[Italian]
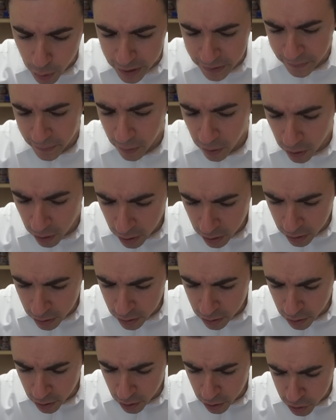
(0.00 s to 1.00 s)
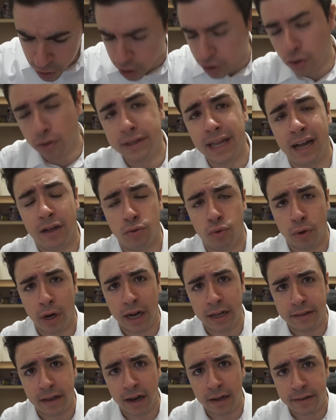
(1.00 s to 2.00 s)
questo, c'è soltanto
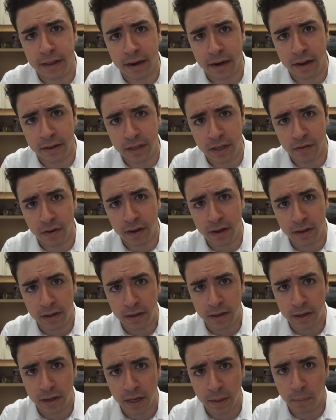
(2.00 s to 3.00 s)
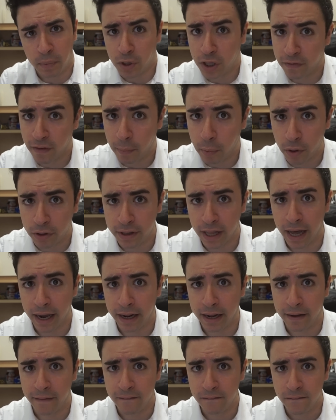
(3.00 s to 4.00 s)
un'altra alternativa che poteva
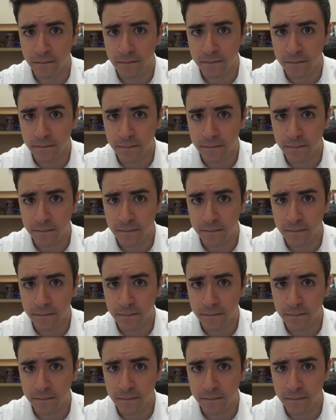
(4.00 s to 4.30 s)
portare